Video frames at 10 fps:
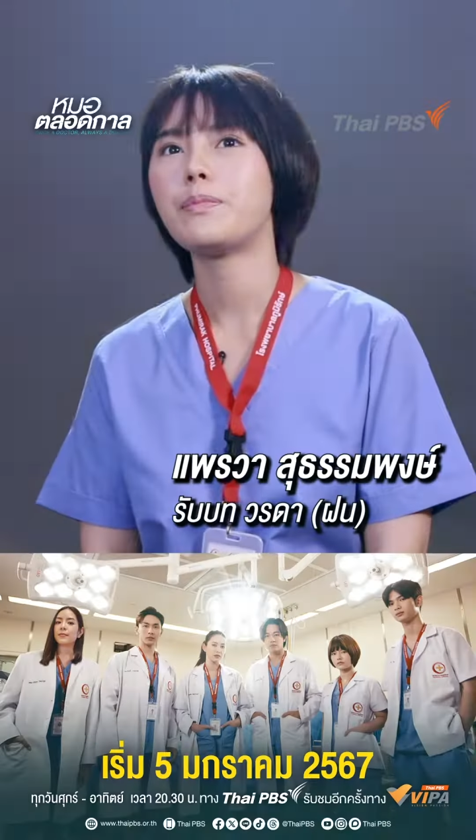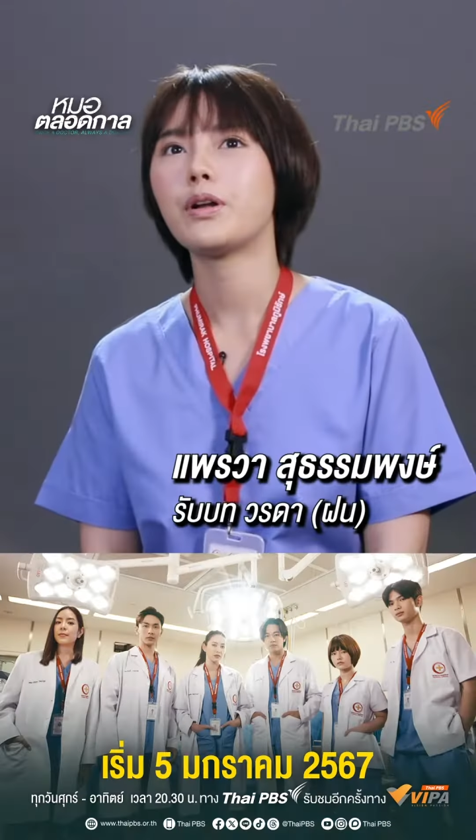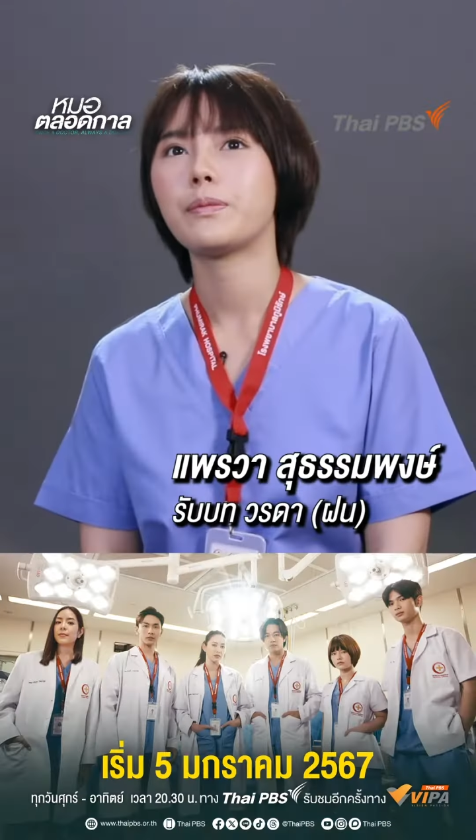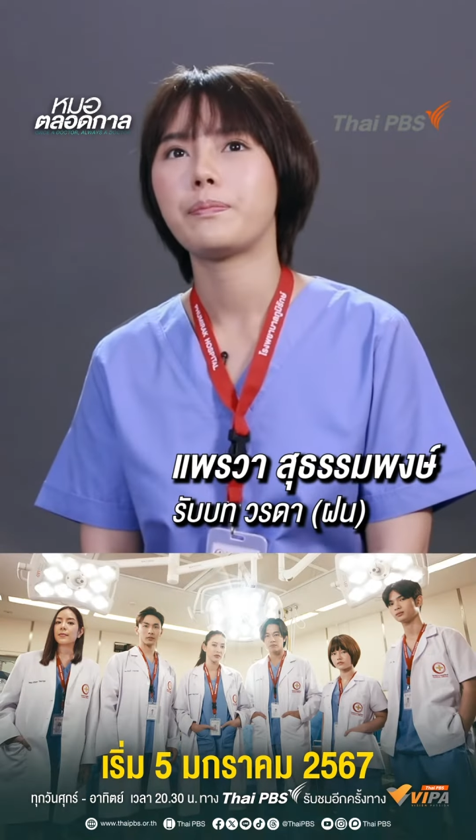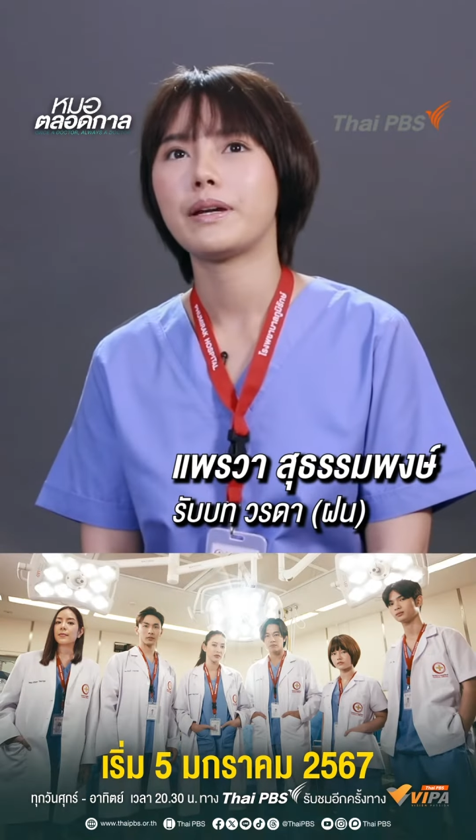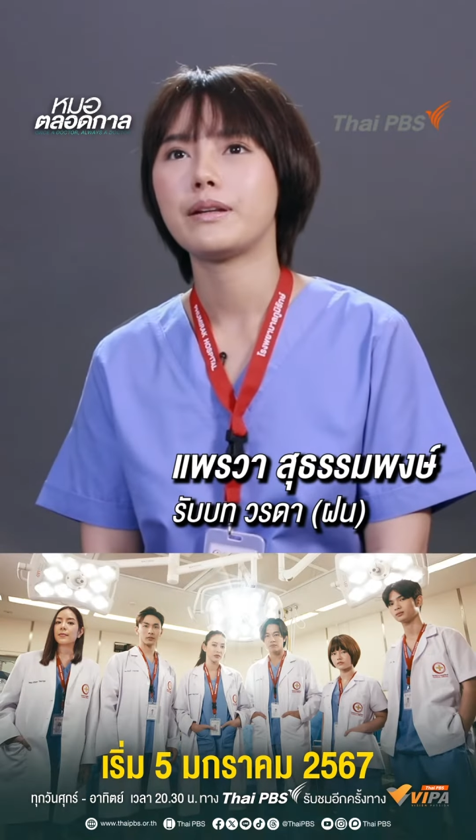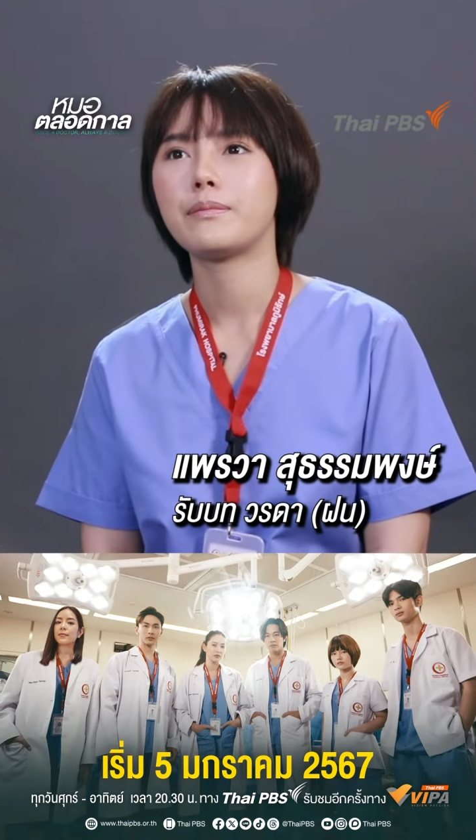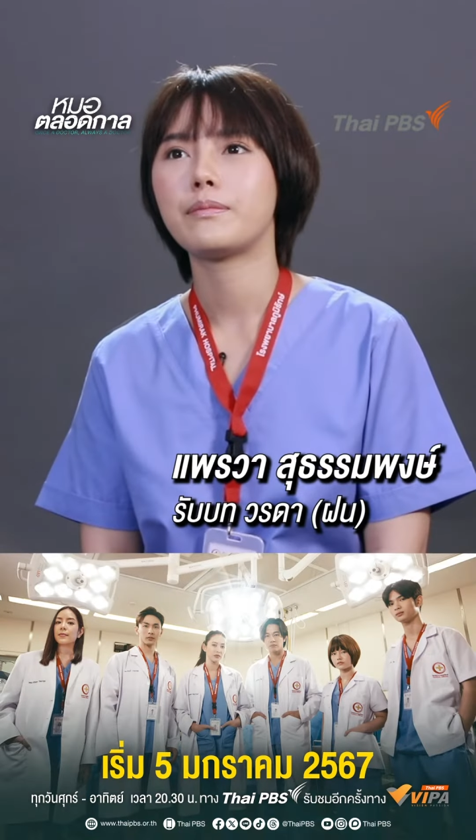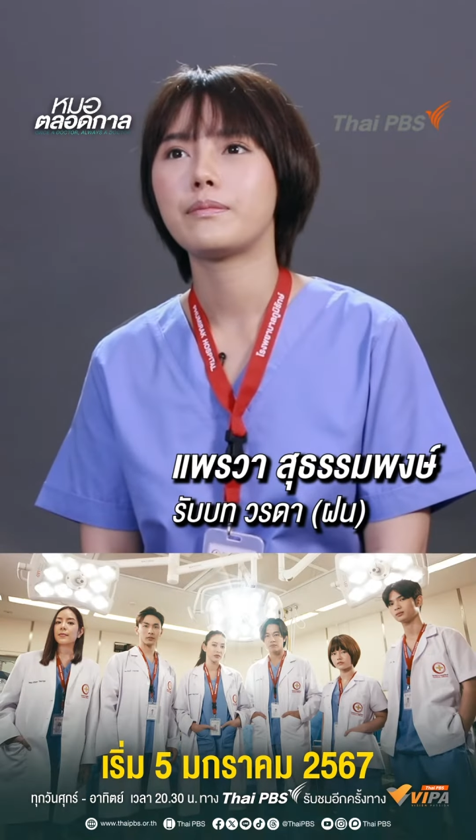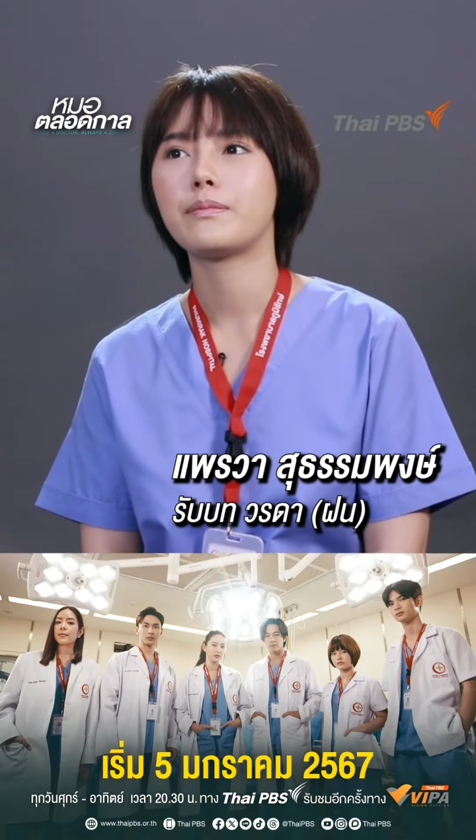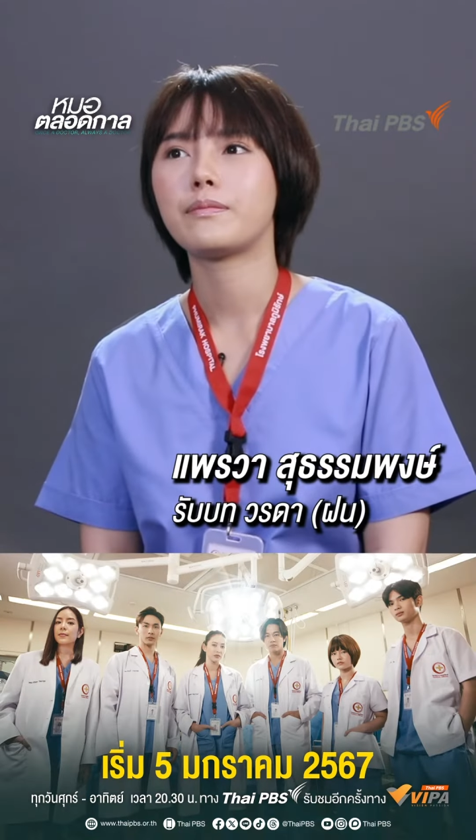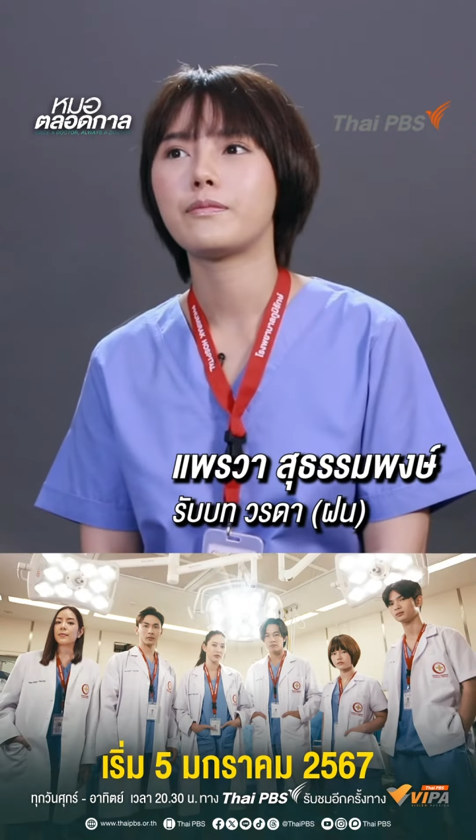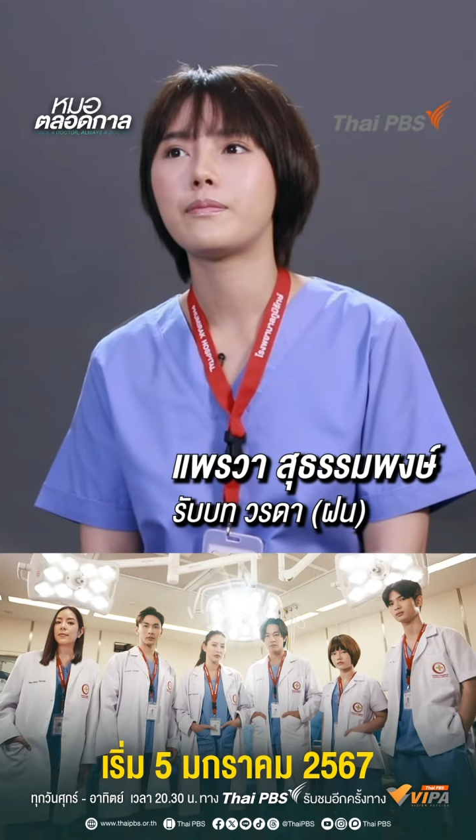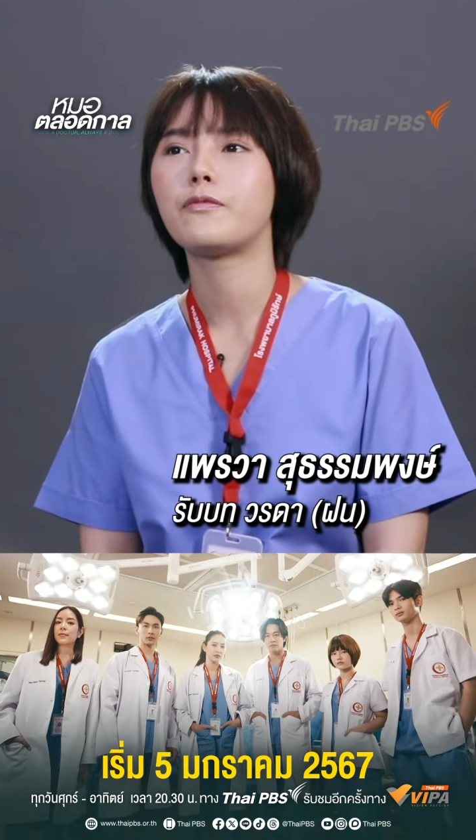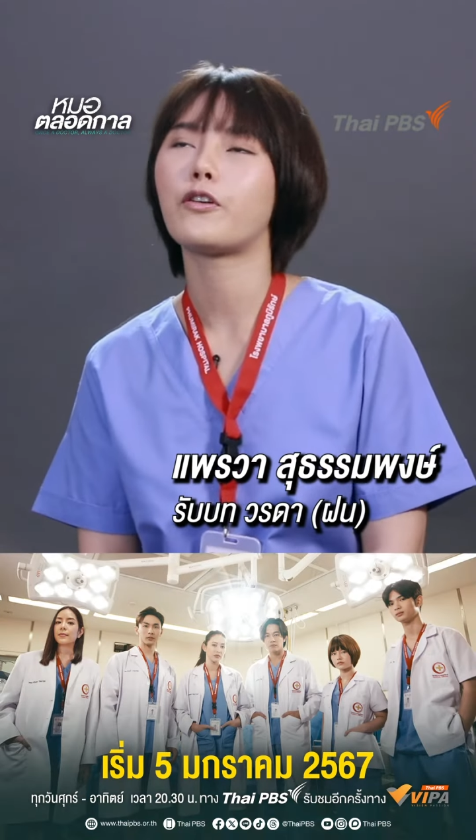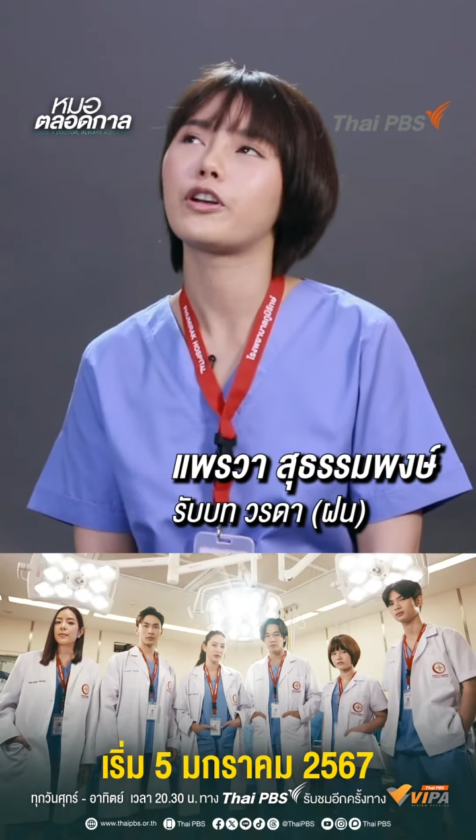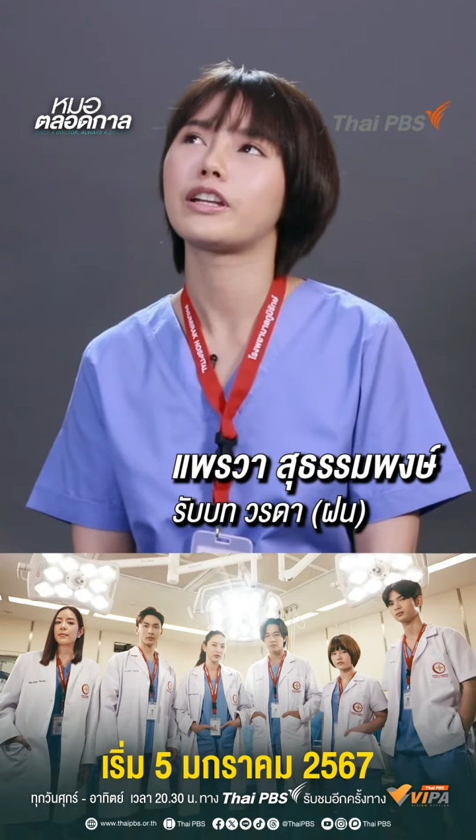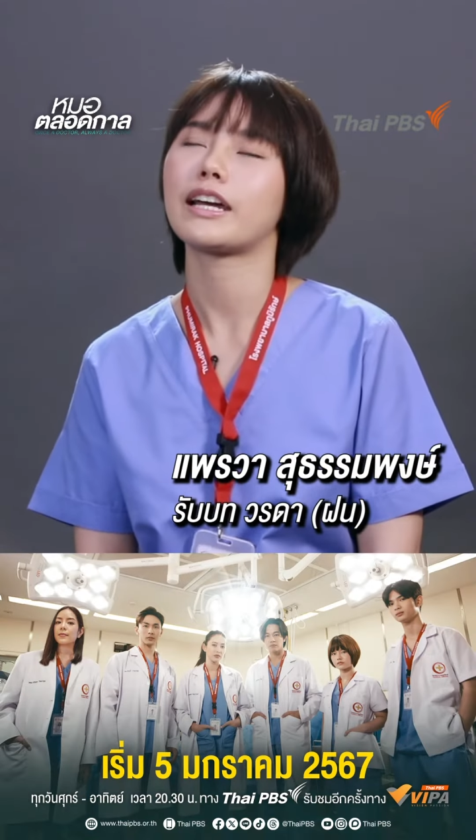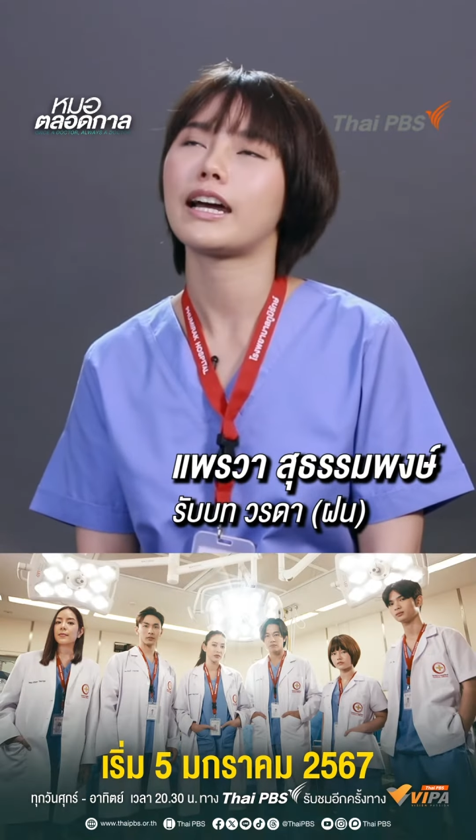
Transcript: บทเป็นฝน